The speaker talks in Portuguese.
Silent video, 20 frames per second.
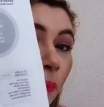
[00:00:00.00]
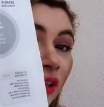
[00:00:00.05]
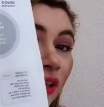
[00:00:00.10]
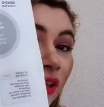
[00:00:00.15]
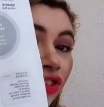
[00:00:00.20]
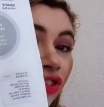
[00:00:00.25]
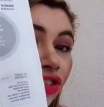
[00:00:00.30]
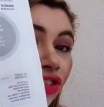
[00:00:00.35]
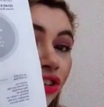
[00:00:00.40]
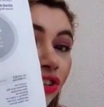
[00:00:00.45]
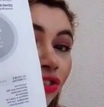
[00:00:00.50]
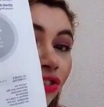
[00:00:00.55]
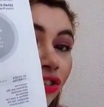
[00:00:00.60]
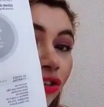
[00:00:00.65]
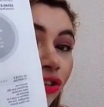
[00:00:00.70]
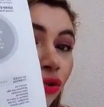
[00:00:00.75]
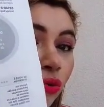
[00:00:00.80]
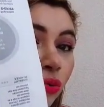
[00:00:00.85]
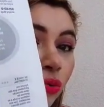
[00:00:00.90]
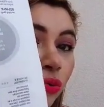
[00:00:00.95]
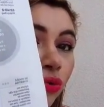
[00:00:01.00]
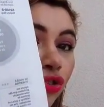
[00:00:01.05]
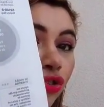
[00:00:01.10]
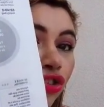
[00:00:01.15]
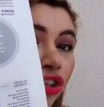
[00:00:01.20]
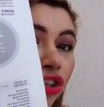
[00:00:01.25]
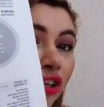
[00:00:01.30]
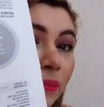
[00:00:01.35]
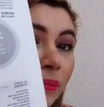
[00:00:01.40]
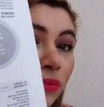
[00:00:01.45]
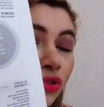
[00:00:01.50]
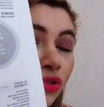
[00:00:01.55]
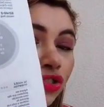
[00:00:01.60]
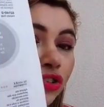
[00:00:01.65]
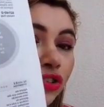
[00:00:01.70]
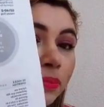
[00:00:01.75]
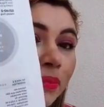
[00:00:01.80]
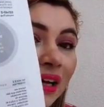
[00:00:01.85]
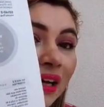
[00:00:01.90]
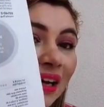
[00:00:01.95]
Petit Petite Atitude, amo
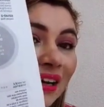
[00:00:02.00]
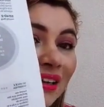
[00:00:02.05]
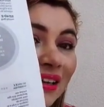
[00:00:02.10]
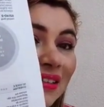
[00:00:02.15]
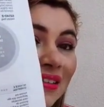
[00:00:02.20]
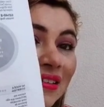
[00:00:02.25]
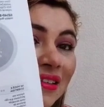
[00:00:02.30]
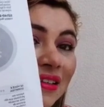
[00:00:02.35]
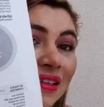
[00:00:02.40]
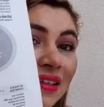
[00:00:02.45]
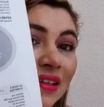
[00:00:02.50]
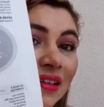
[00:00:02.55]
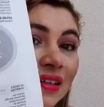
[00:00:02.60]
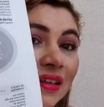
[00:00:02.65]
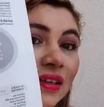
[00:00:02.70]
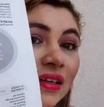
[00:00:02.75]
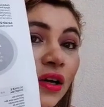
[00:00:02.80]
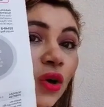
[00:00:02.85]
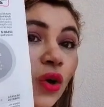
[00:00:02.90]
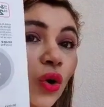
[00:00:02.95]
demais ele.